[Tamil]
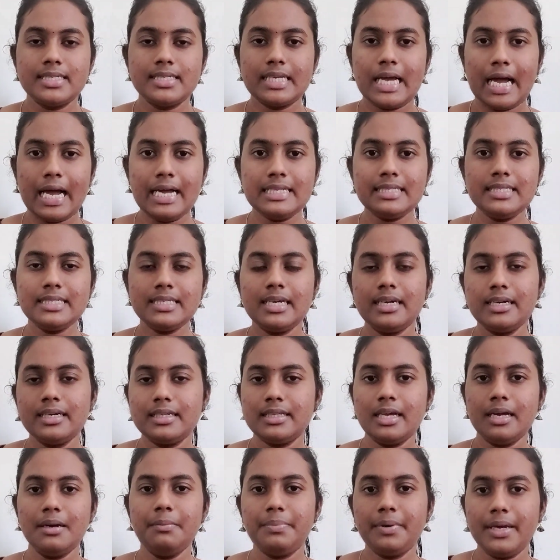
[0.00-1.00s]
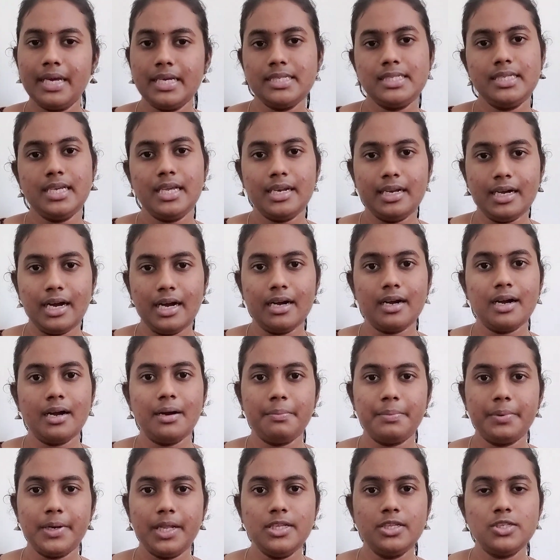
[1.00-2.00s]
சான்ஸ்கிரிட் தான் பேசியிருக்காங்க
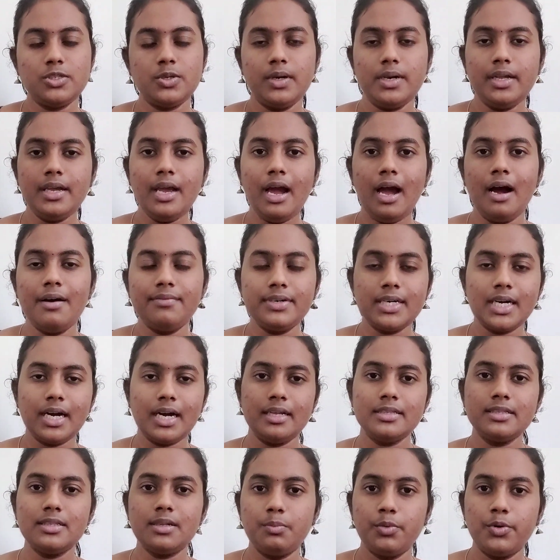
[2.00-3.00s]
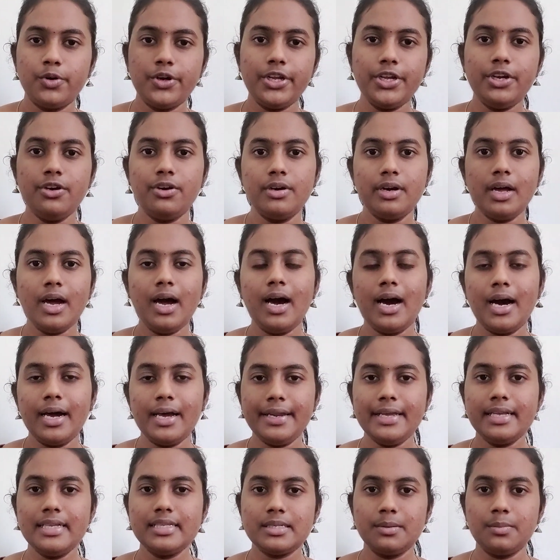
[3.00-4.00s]
அப்படின்னு சொல்லி அவங்க அந்த மொழியோட
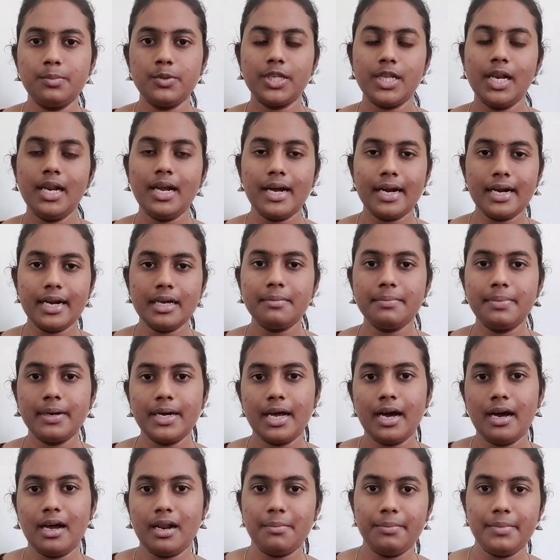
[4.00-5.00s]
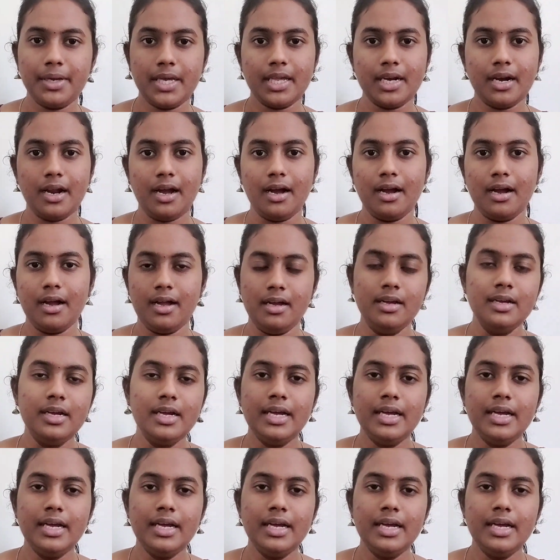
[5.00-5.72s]
ஆரியன்ஸை முதல்ல கனெக்ட் பண்ண ஆரம்பிக்கிறாங்க